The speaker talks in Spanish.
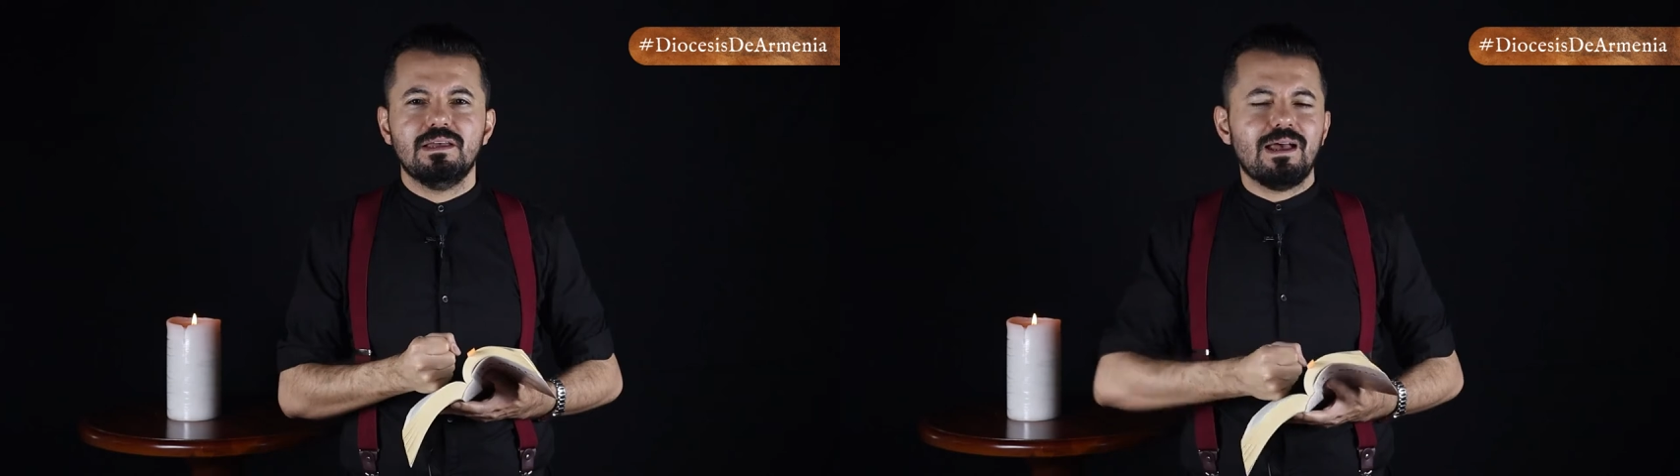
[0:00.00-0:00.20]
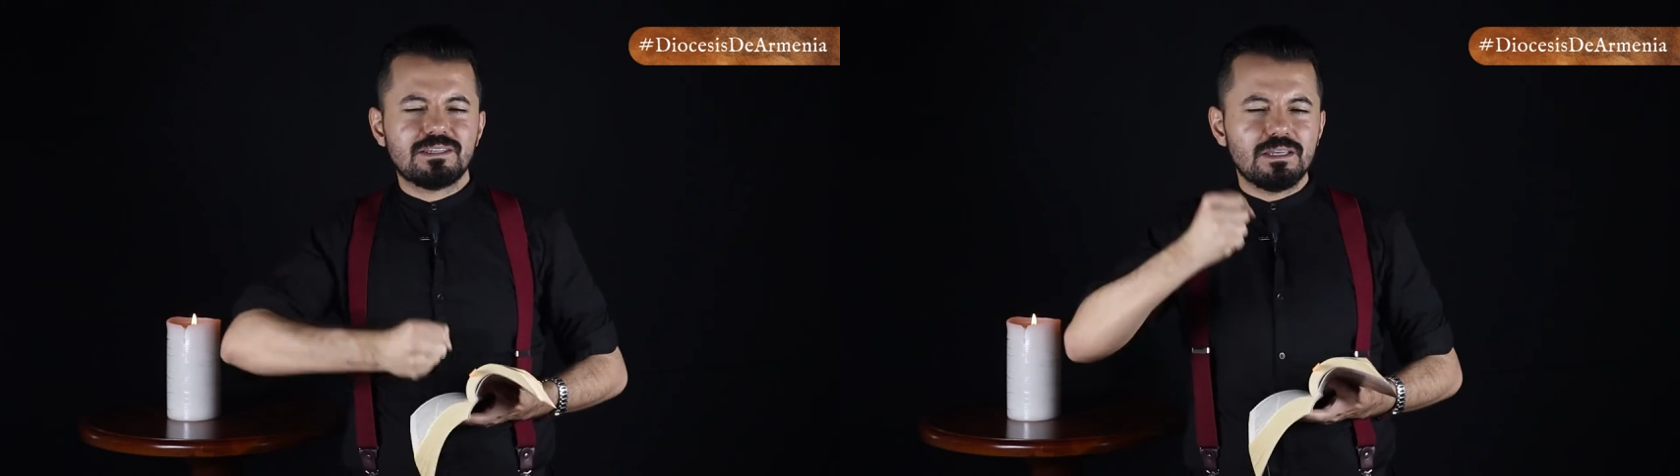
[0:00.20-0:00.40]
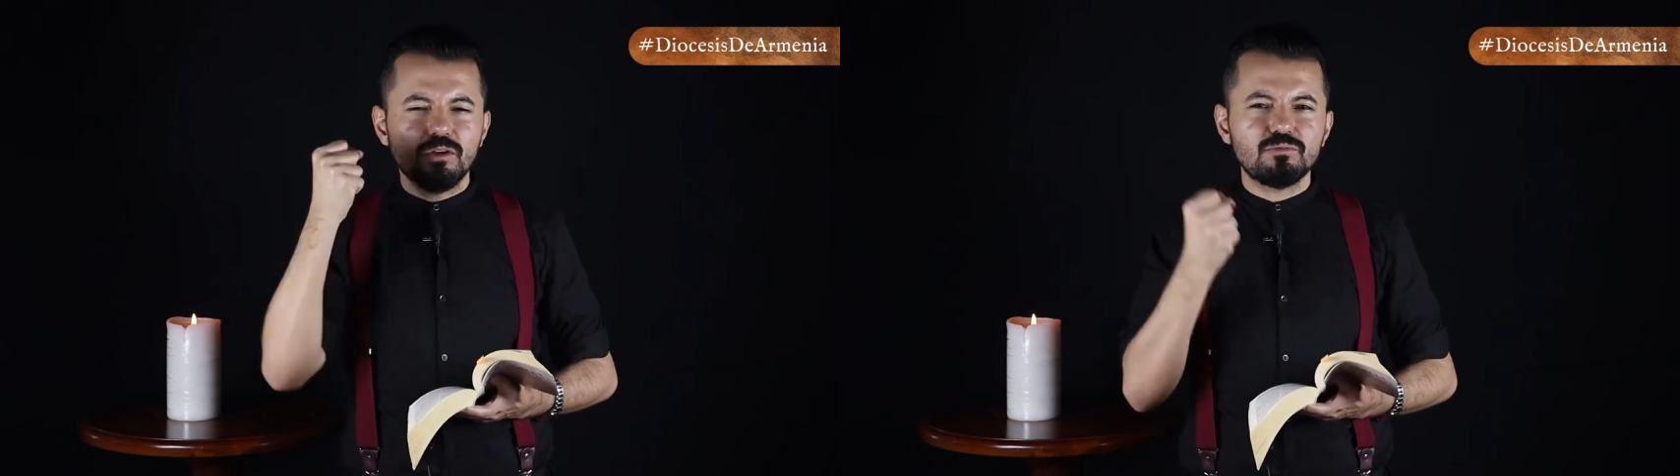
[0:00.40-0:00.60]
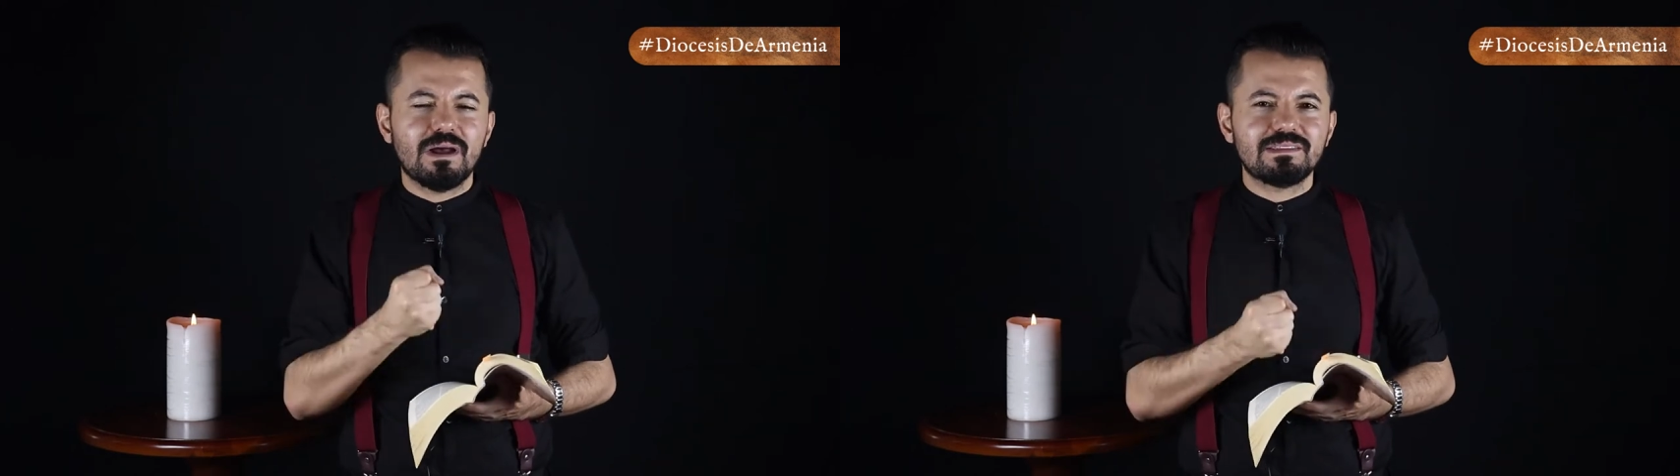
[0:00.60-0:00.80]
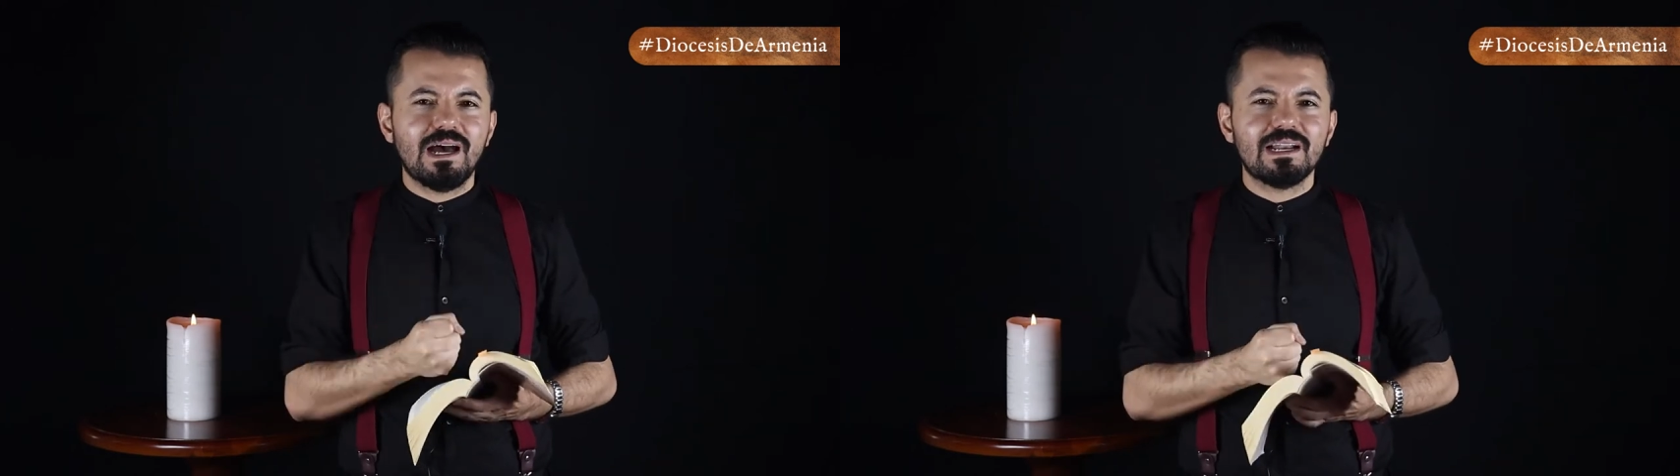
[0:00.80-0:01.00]
Así los
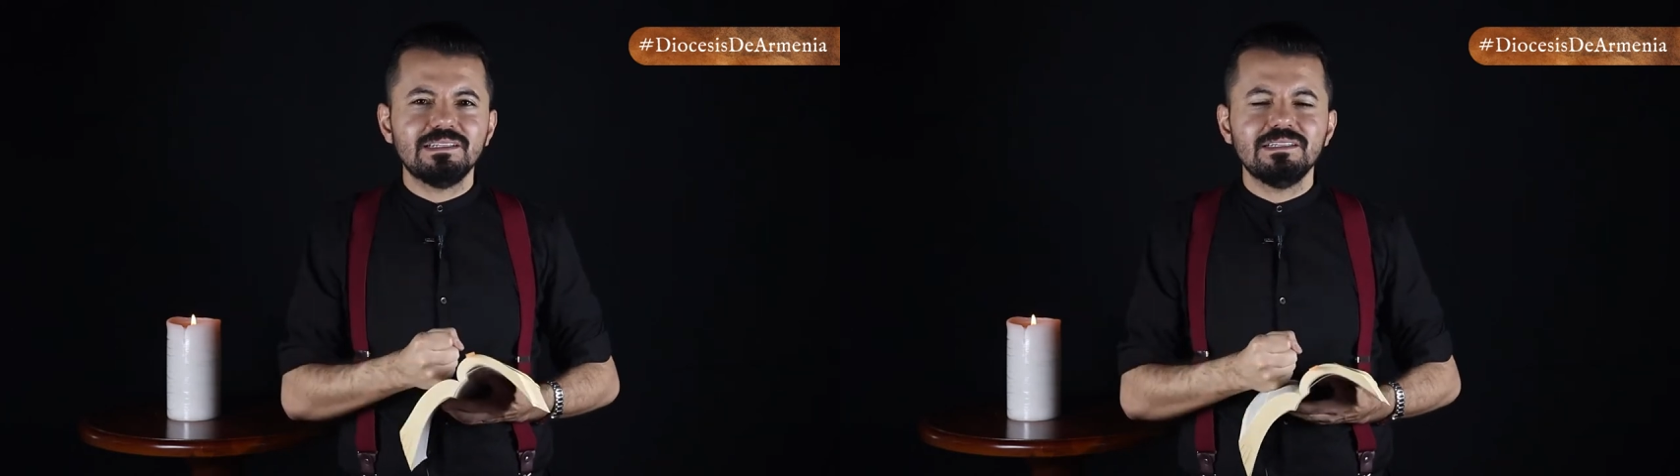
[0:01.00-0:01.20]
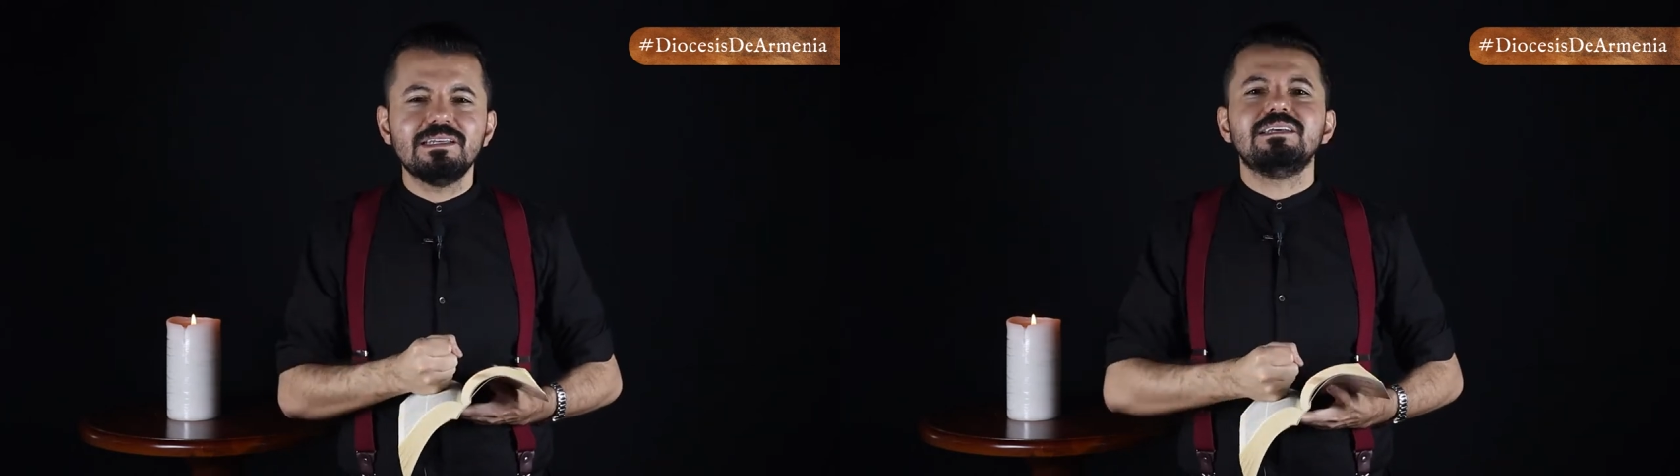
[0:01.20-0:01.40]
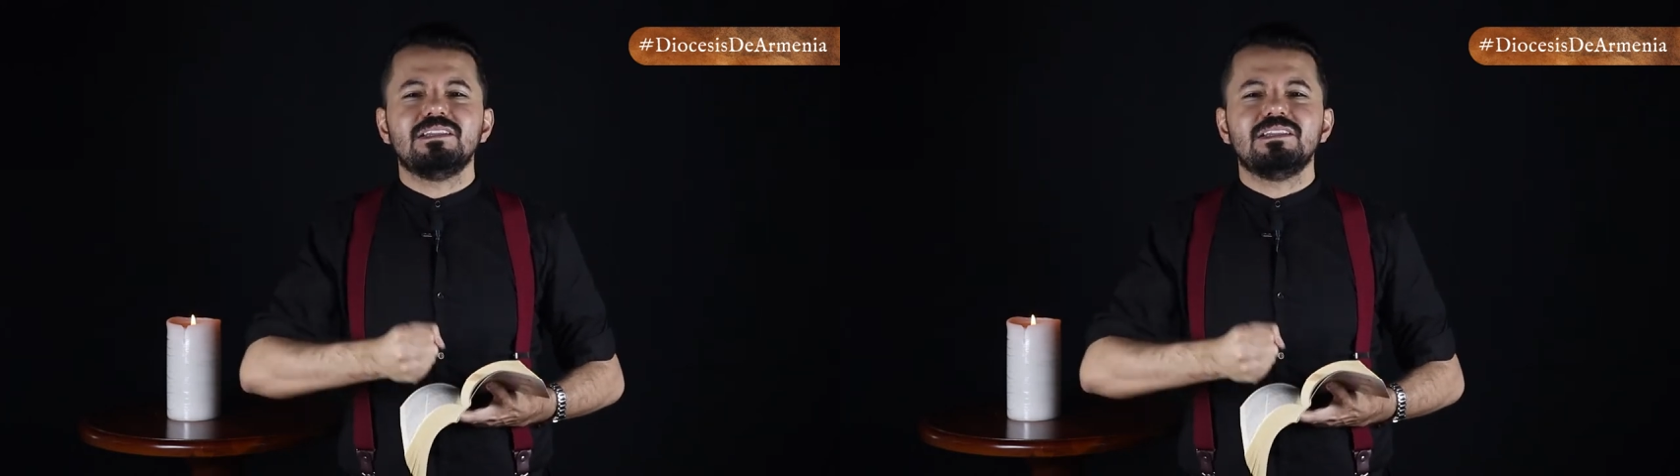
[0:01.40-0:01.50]
mataran,